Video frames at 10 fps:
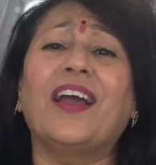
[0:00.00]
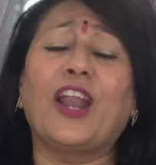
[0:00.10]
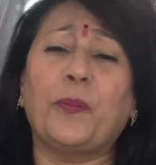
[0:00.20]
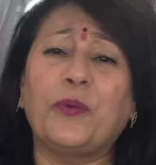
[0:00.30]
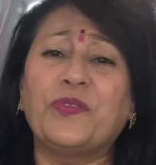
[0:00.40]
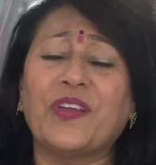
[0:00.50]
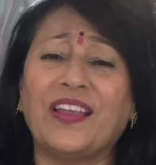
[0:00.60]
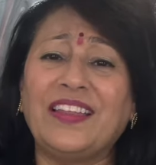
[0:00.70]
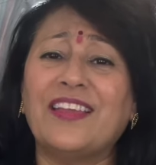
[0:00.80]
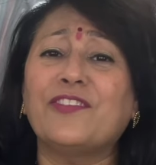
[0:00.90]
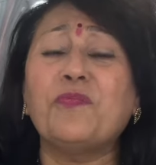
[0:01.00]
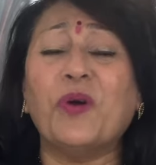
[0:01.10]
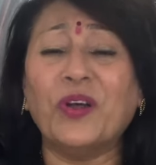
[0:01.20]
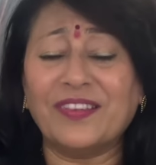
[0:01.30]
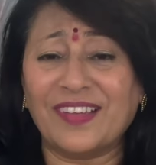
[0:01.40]
अगर आपको जाननी ऐसी
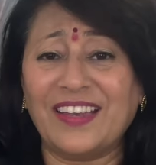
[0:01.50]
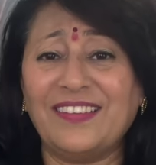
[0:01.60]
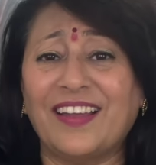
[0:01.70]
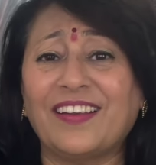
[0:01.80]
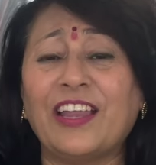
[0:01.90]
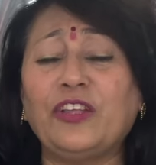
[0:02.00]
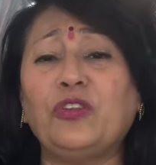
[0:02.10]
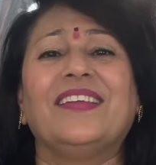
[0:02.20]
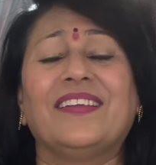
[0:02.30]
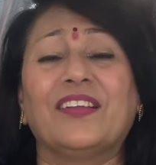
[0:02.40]
बहुत सारी जानकारी तो